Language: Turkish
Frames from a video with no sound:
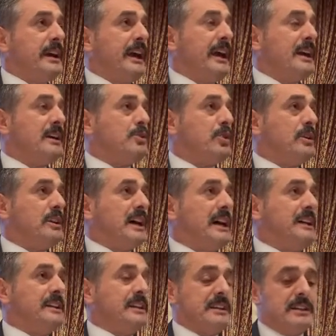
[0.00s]
en
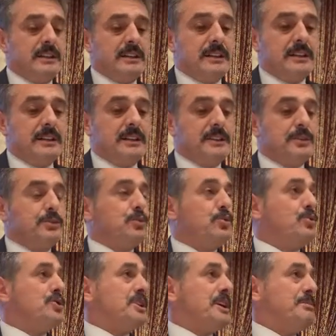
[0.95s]
kolay
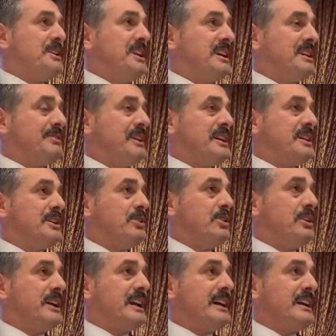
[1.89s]
Düzce milletvekili
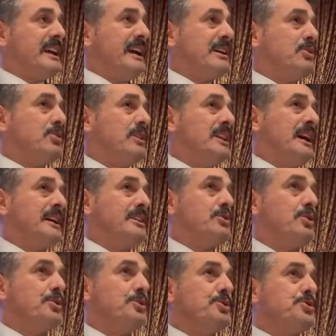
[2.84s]
olarak en
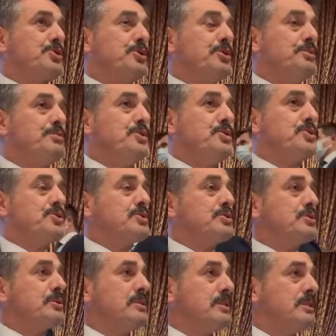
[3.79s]
kolay konuştuğumuz